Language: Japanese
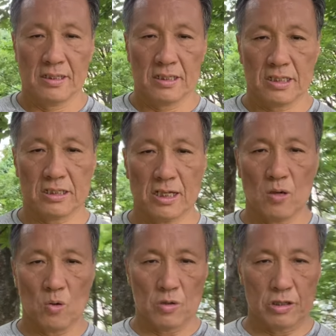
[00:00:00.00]
実際
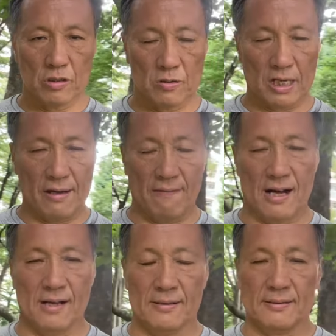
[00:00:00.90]
本協会
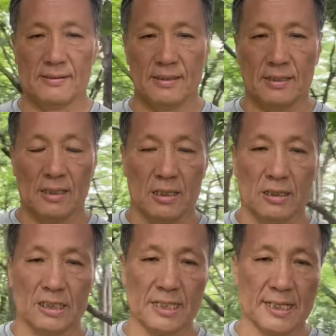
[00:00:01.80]
は、
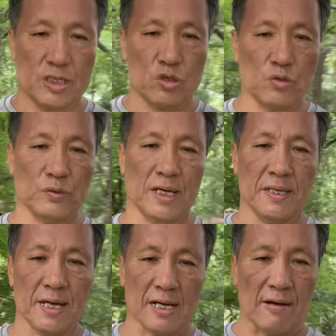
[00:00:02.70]
だいたい十何
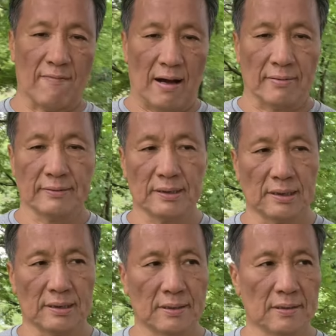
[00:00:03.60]
年間は、
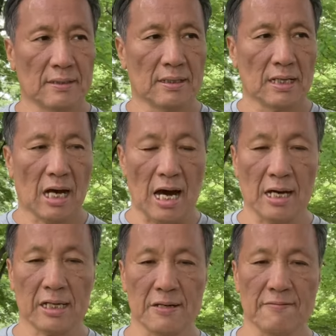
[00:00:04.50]

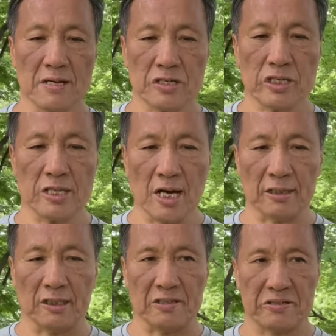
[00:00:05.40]
発見はしな
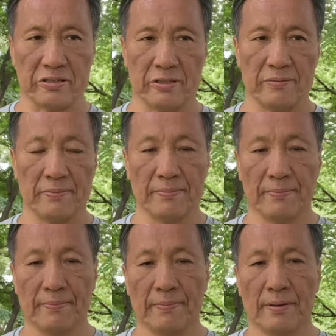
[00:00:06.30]
かったです。
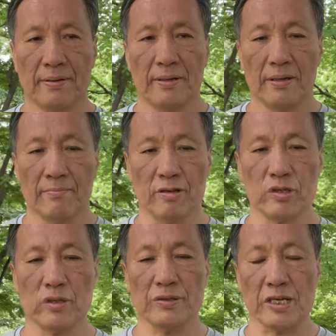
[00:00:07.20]
も
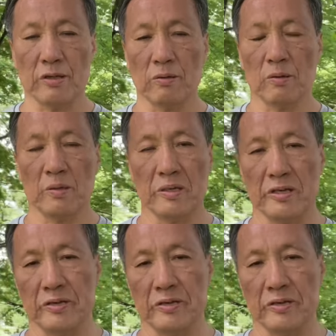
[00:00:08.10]
ちろんいろいろな理由。